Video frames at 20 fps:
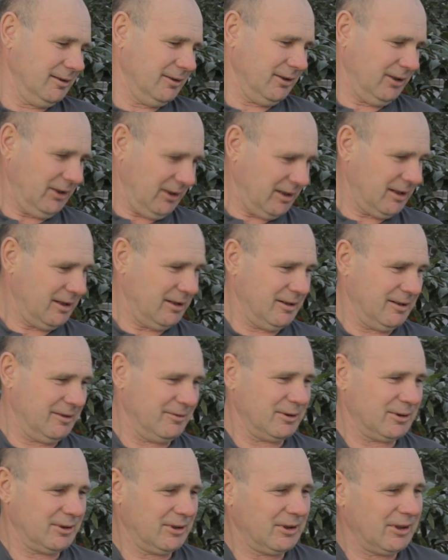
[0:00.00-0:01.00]
И
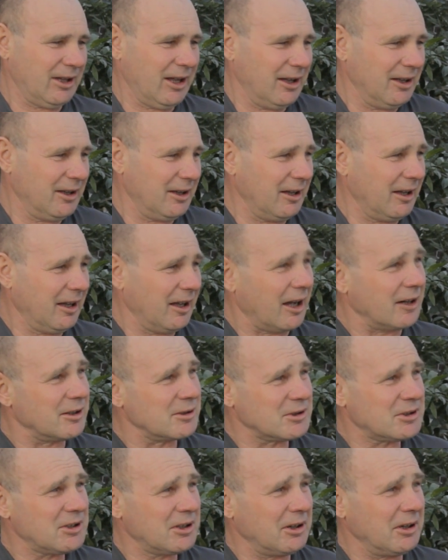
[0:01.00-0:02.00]
вот
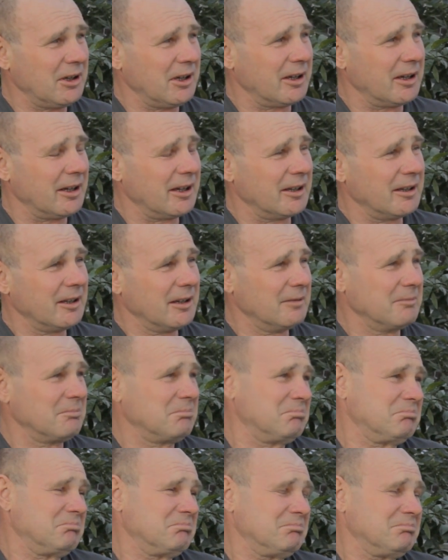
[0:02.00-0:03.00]
оранжерея.
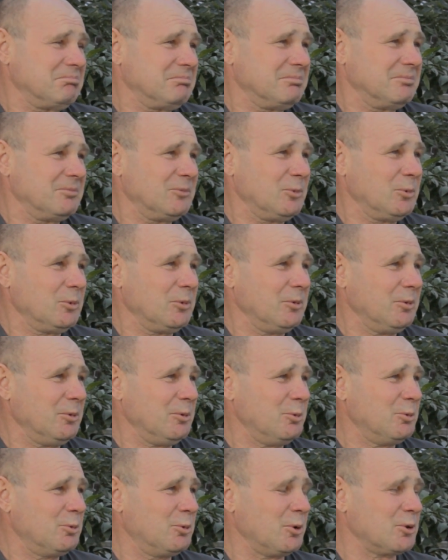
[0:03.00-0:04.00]

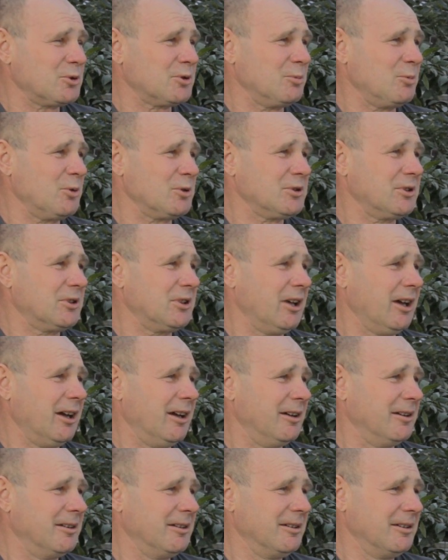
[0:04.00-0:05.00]
То, что, может,
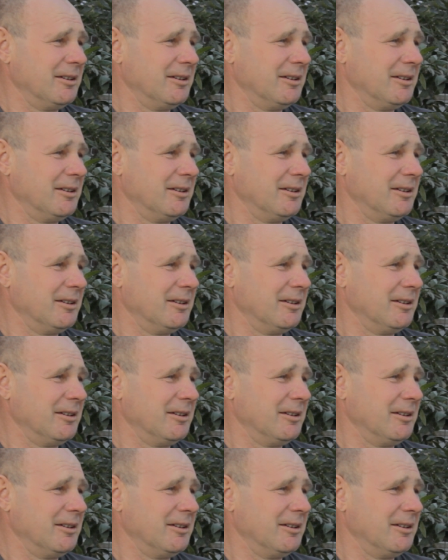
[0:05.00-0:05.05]
я